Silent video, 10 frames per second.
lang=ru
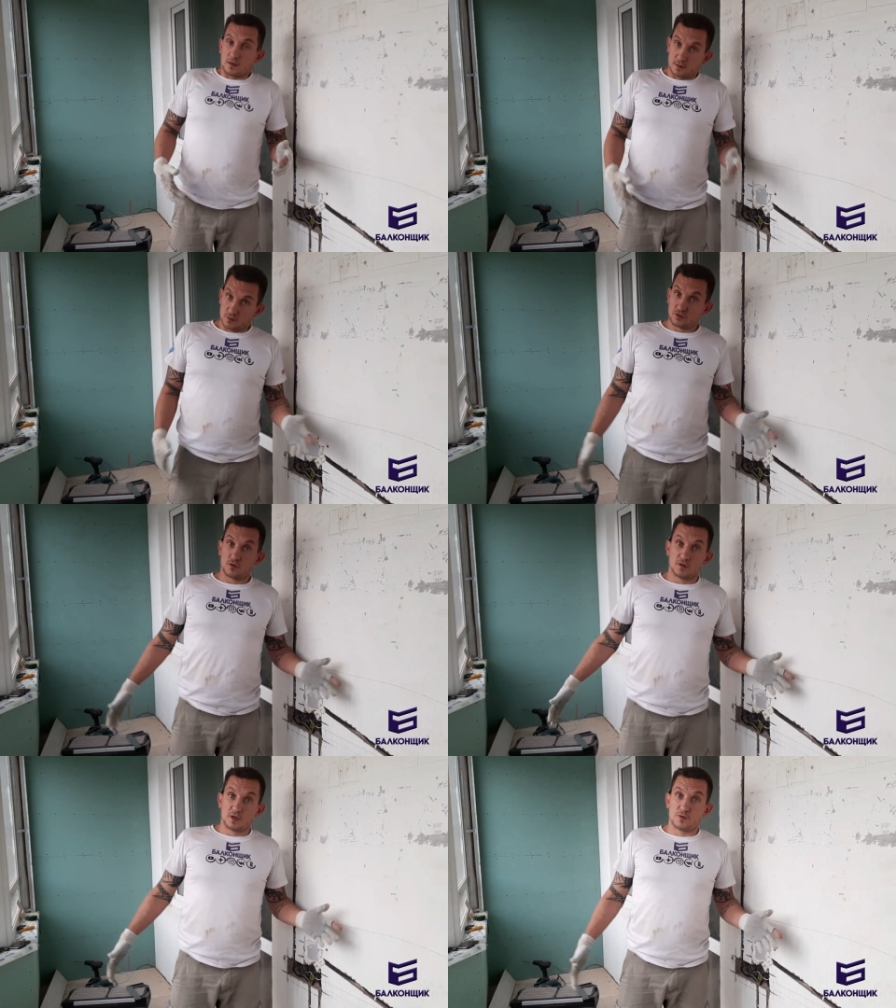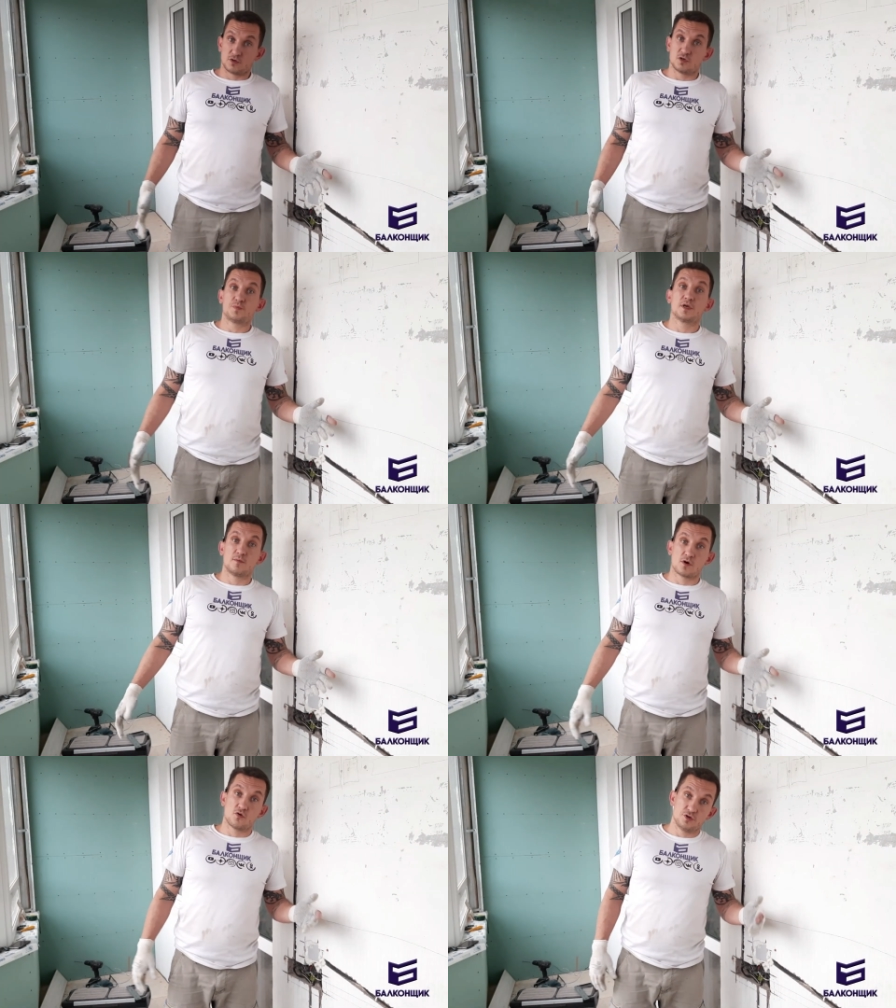Но сегодня нам пришлось
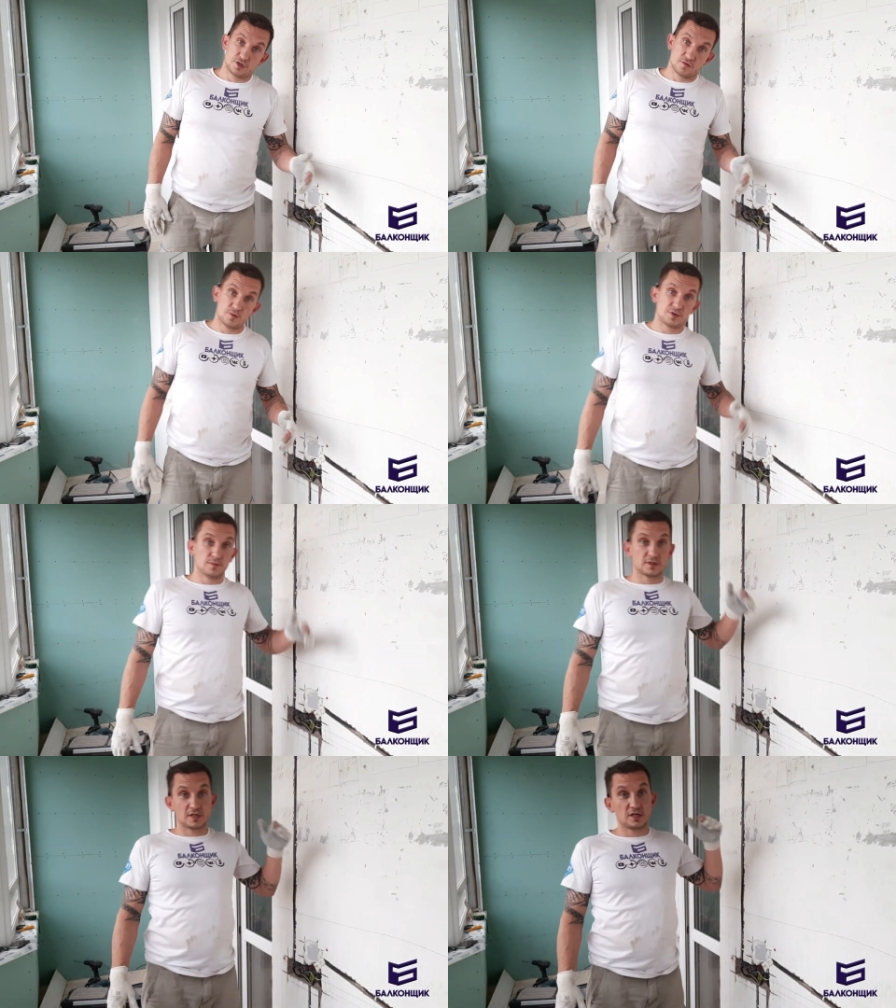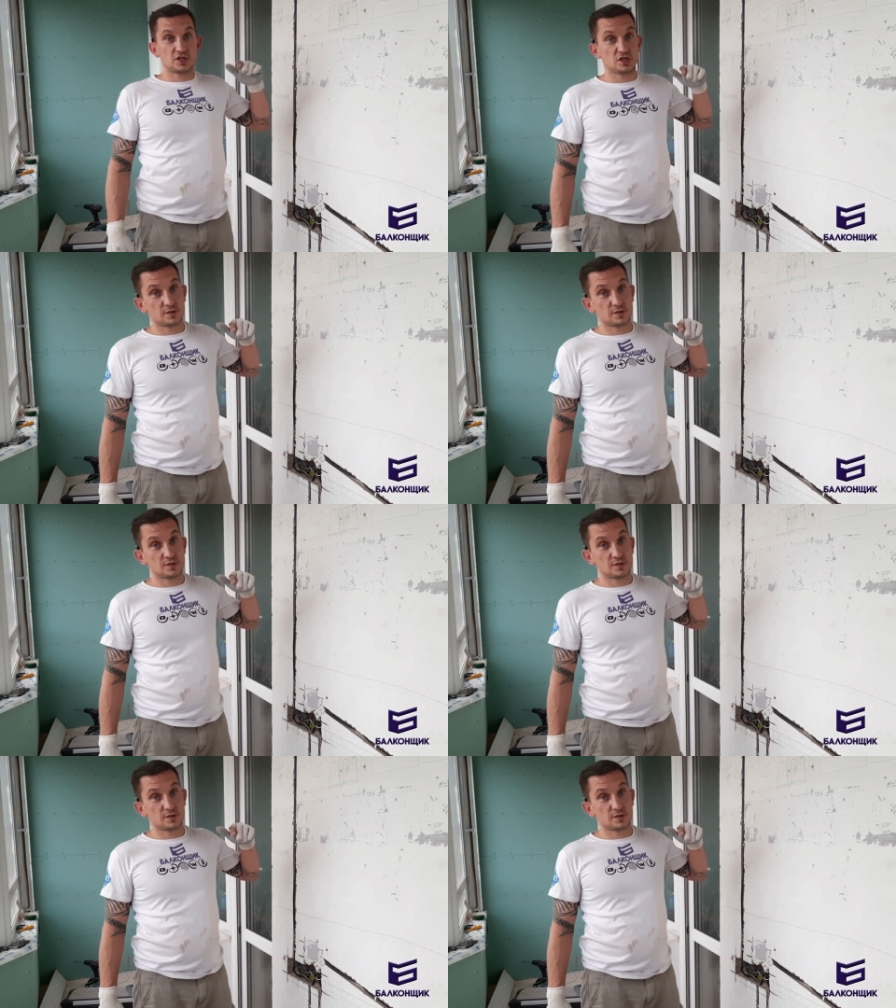погеморройничать. В общем, мы с задачей